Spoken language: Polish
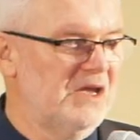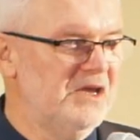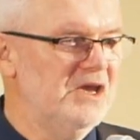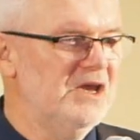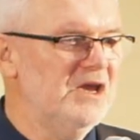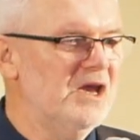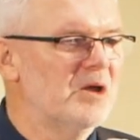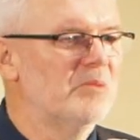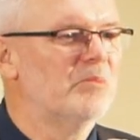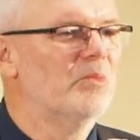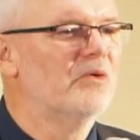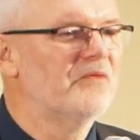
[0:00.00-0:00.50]

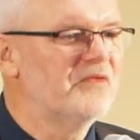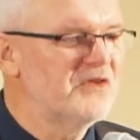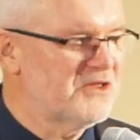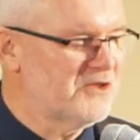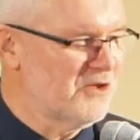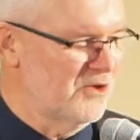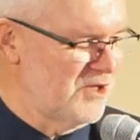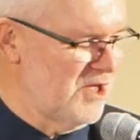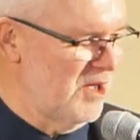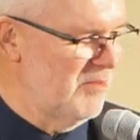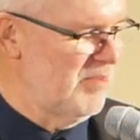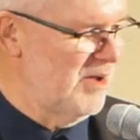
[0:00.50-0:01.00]
I mówi
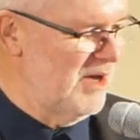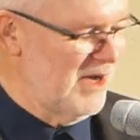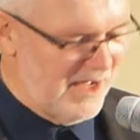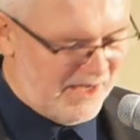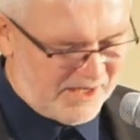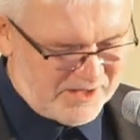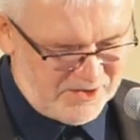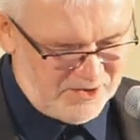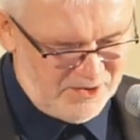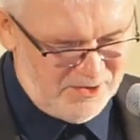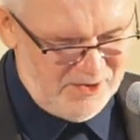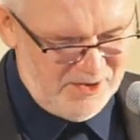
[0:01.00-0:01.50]
to nie
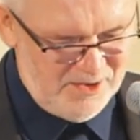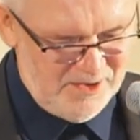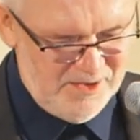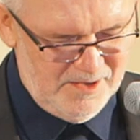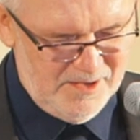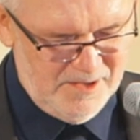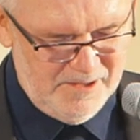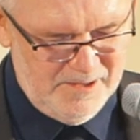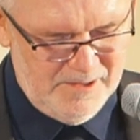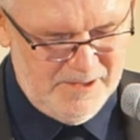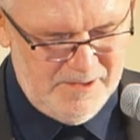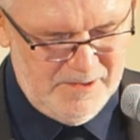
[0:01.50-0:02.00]
byle kto,
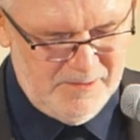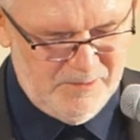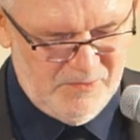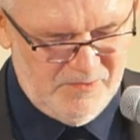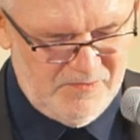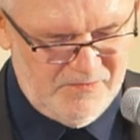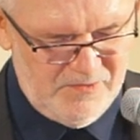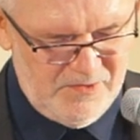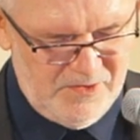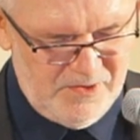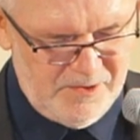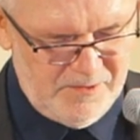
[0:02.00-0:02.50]

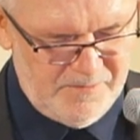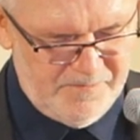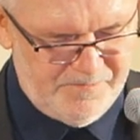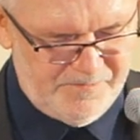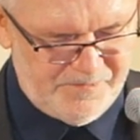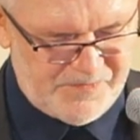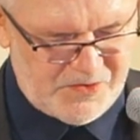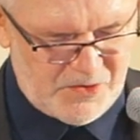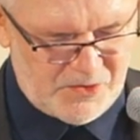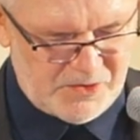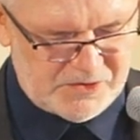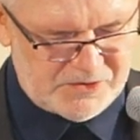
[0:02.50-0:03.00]
mówi
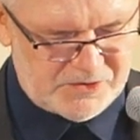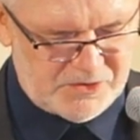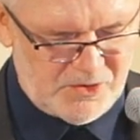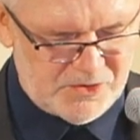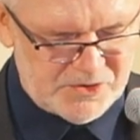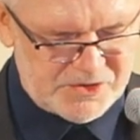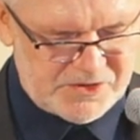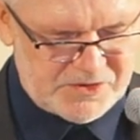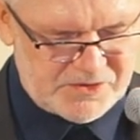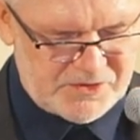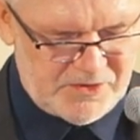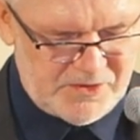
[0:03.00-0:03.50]
to
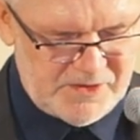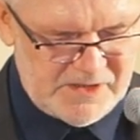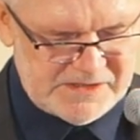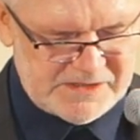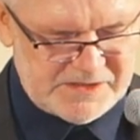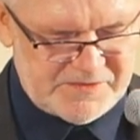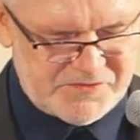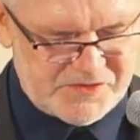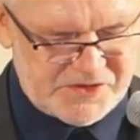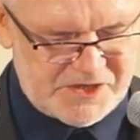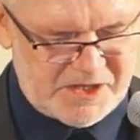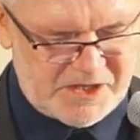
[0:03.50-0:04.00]
ktoś, kto jest